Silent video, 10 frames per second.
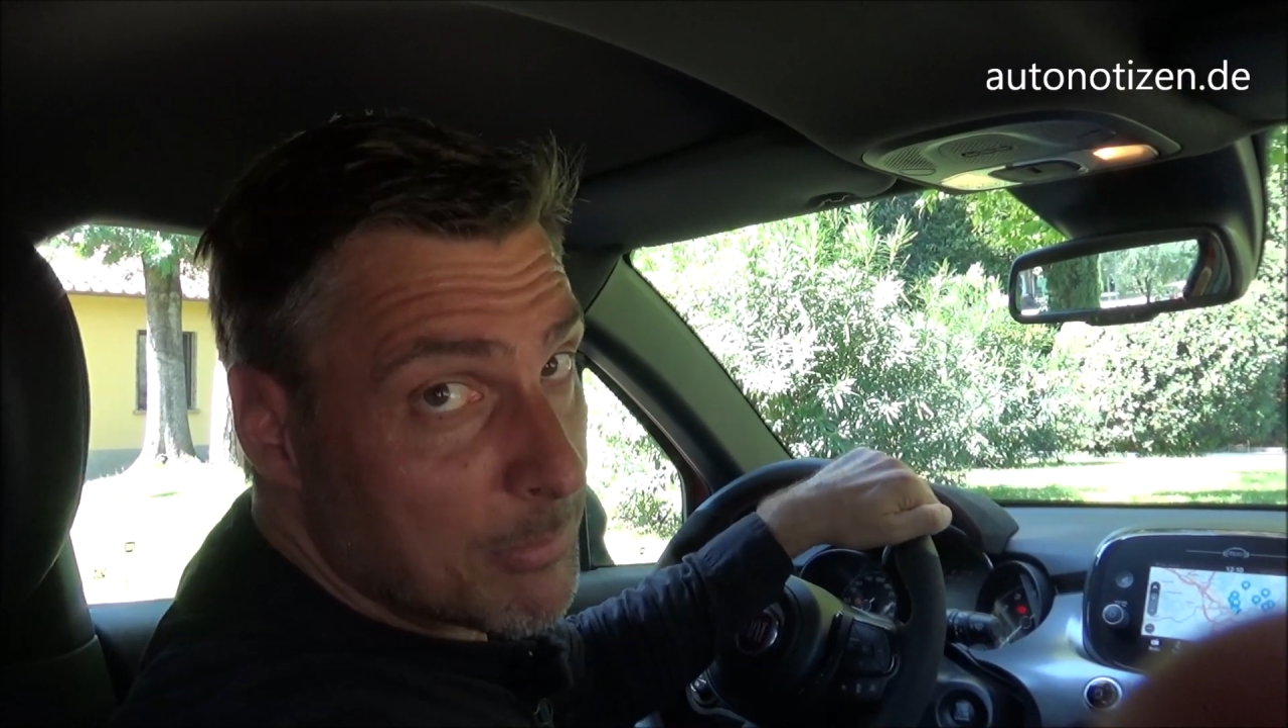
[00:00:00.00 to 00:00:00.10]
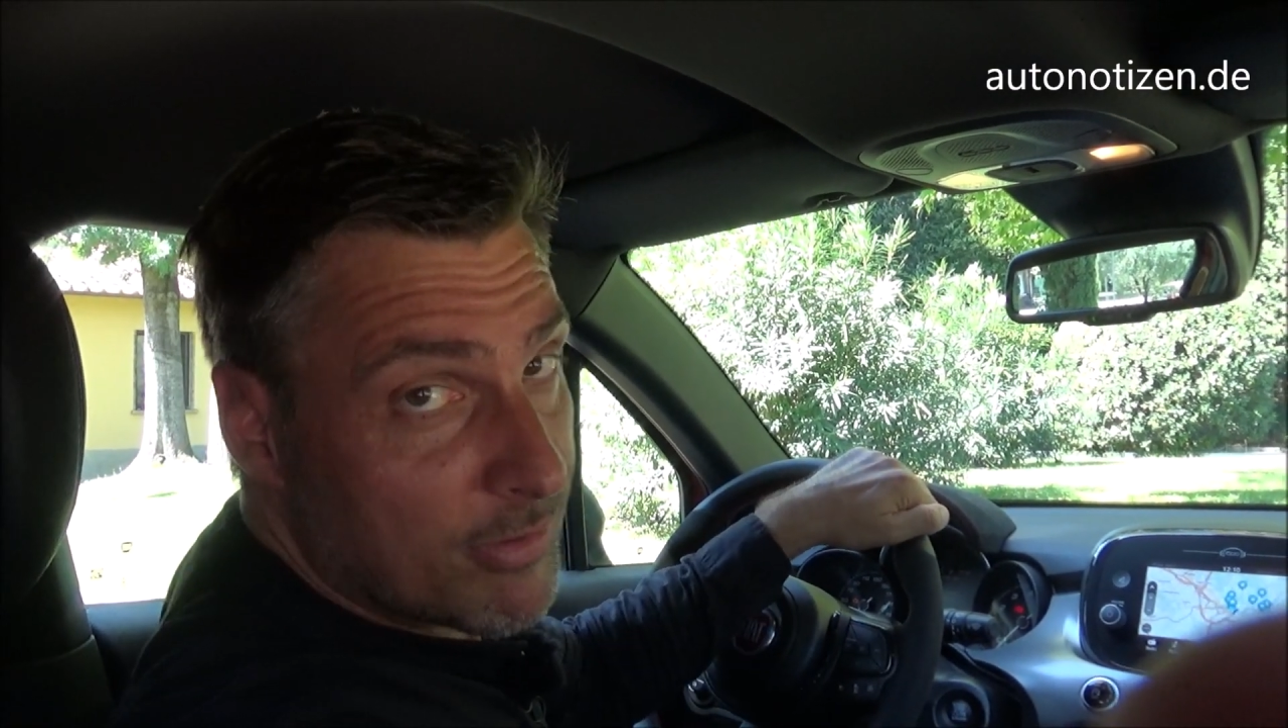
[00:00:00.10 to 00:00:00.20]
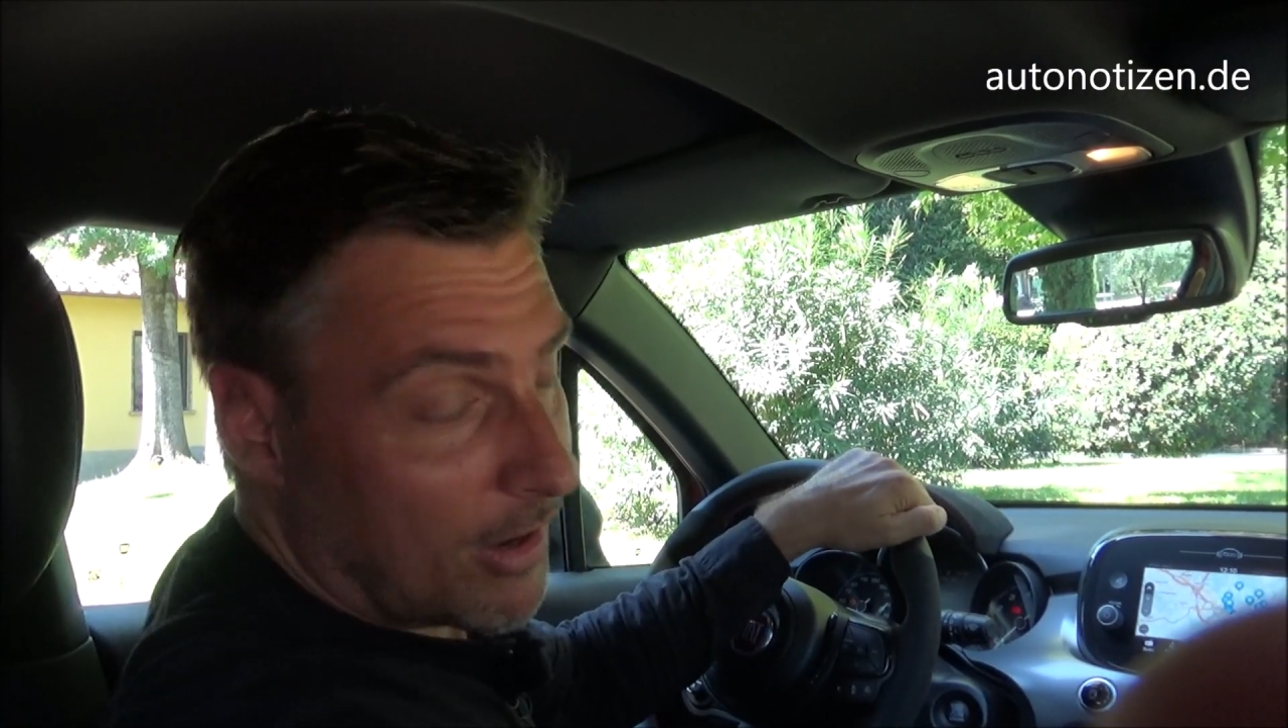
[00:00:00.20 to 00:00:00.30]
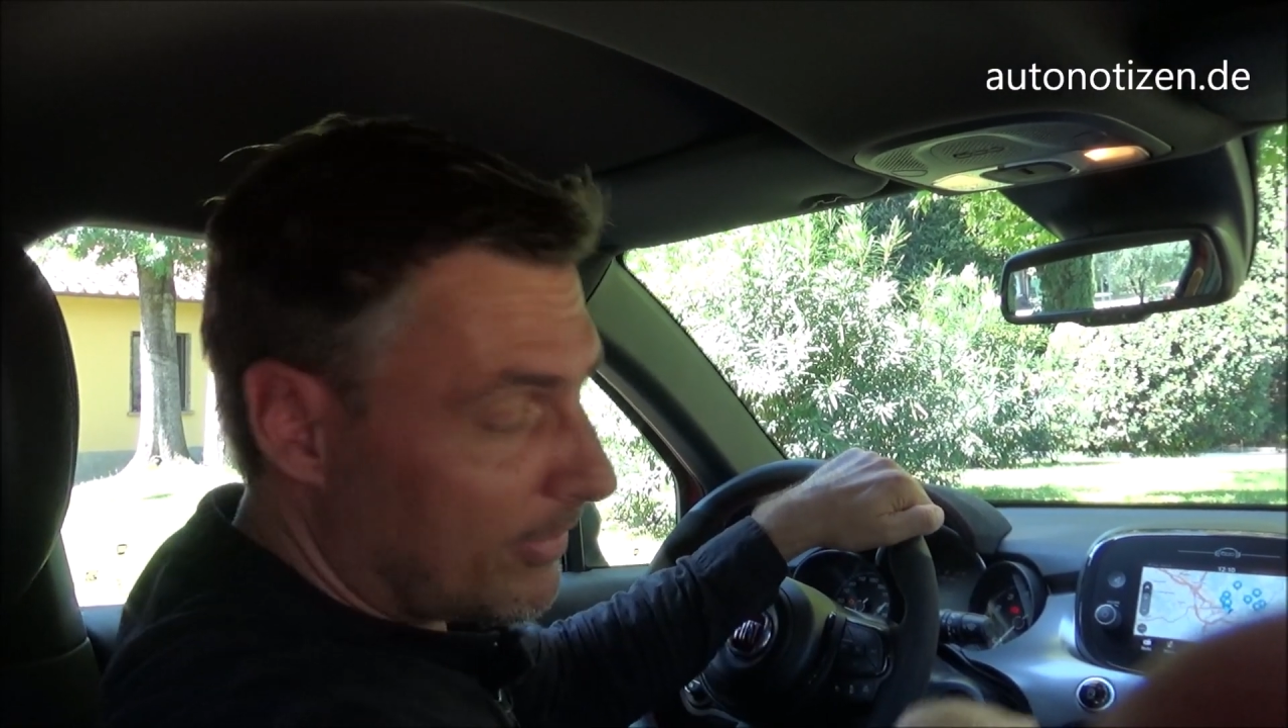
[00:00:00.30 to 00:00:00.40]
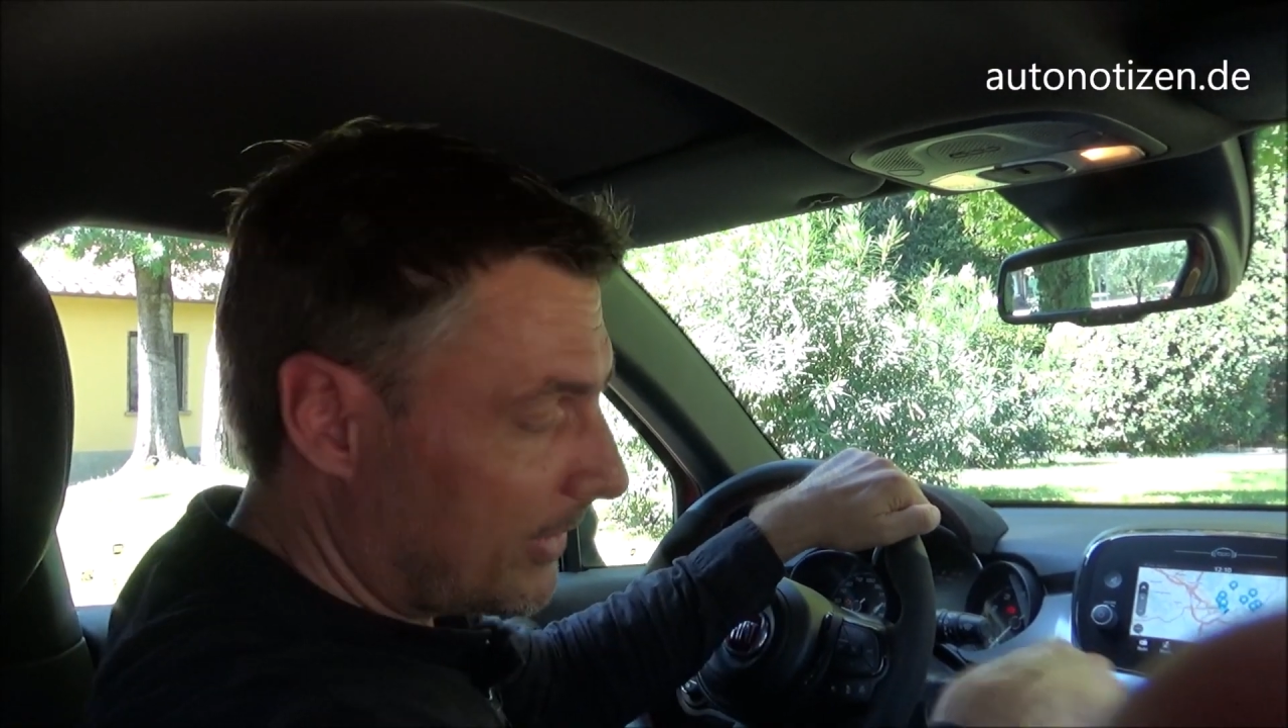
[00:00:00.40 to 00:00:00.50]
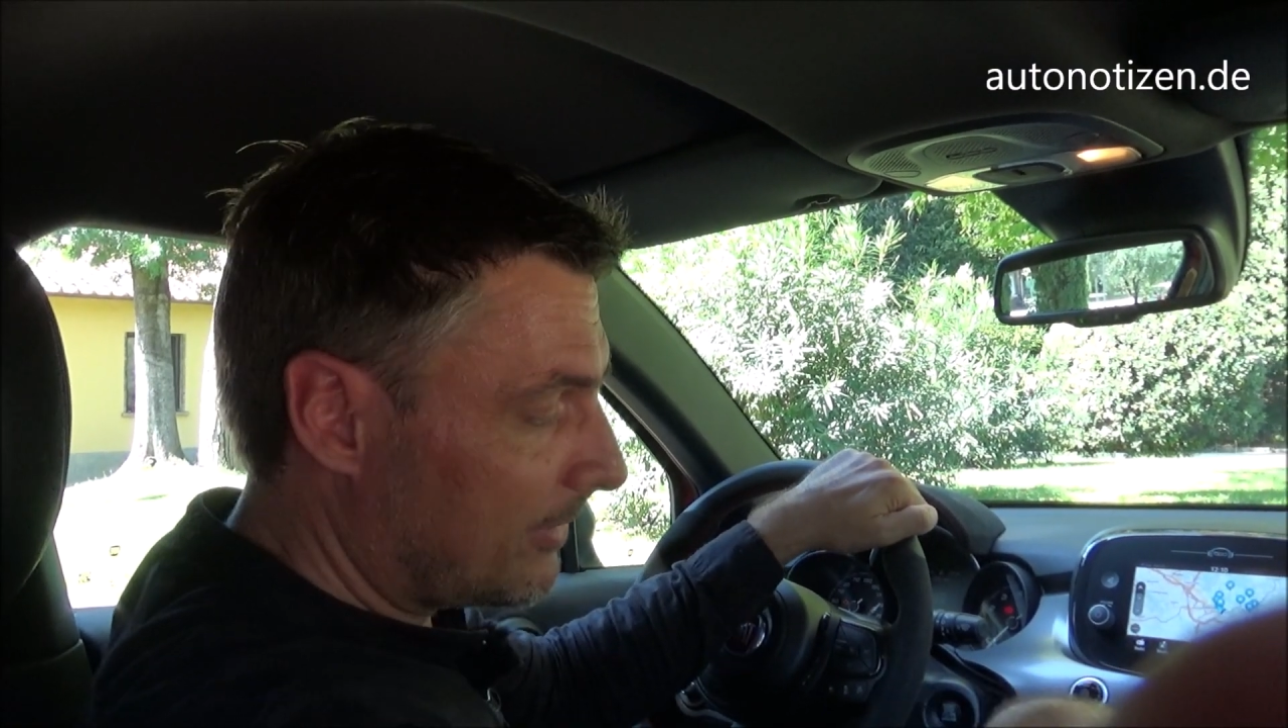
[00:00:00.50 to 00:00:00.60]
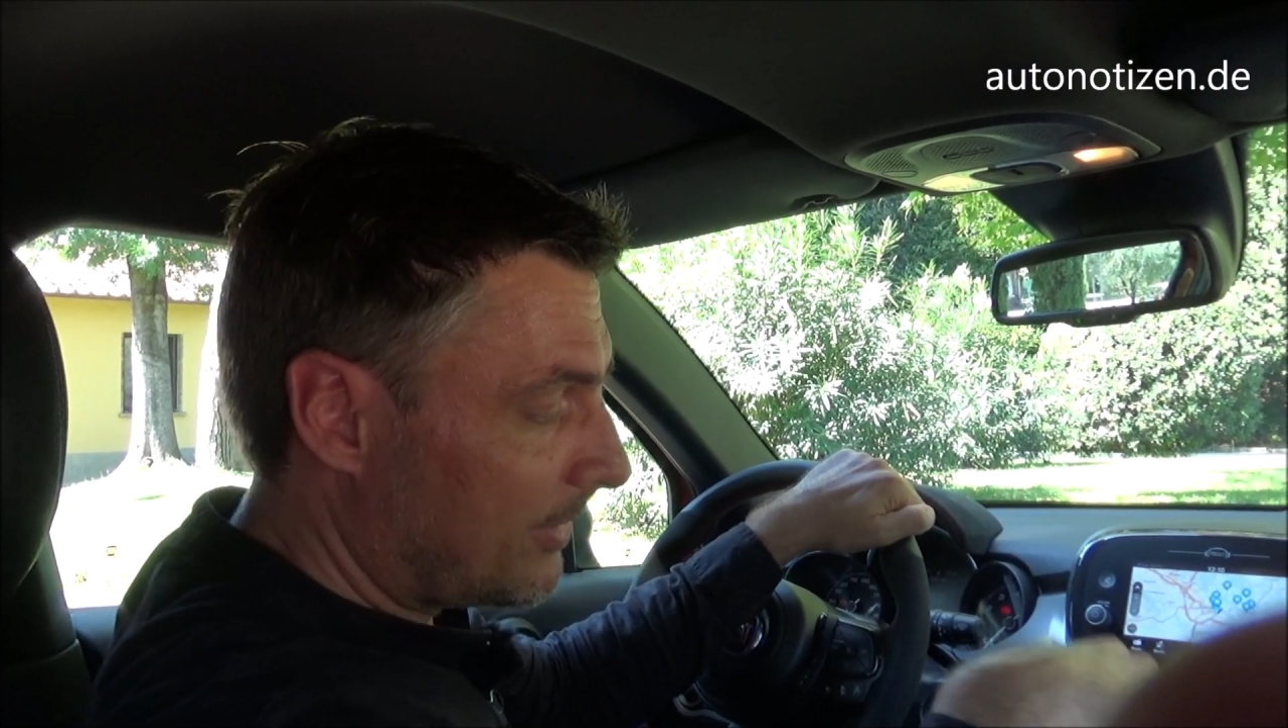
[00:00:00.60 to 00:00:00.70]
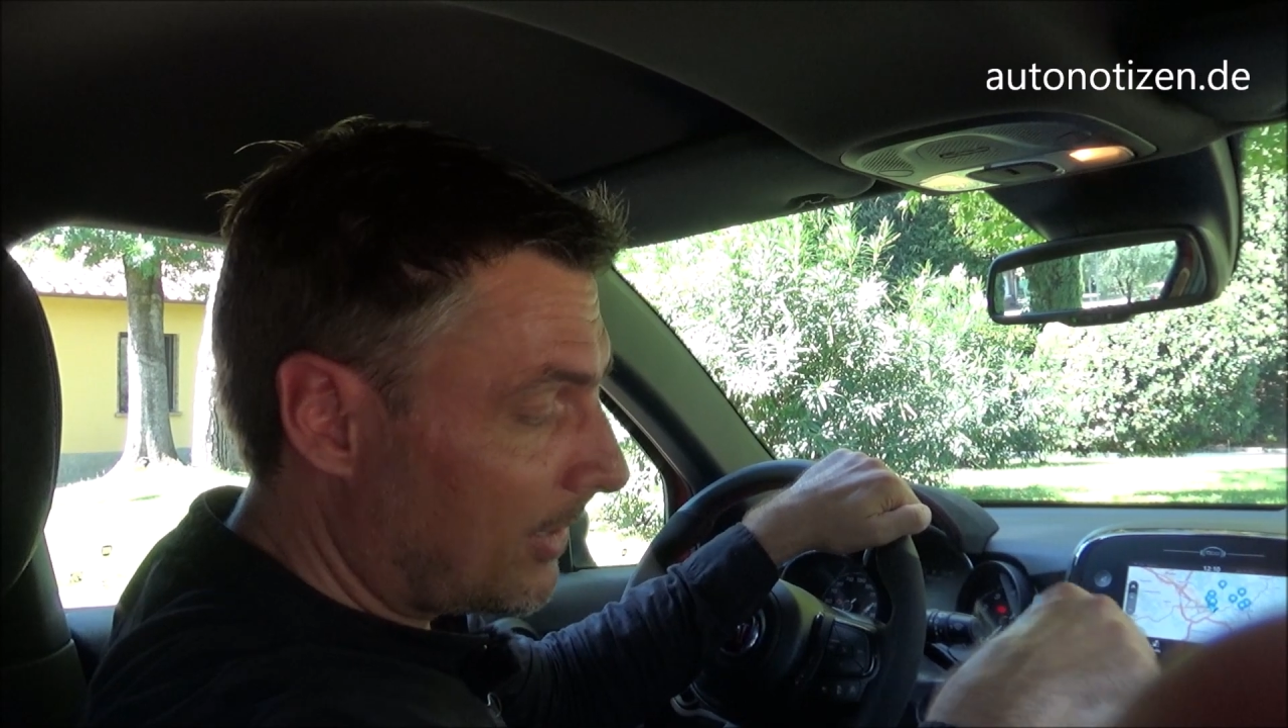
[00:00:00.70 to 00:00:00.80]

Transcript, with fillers: Fahrwerk ist.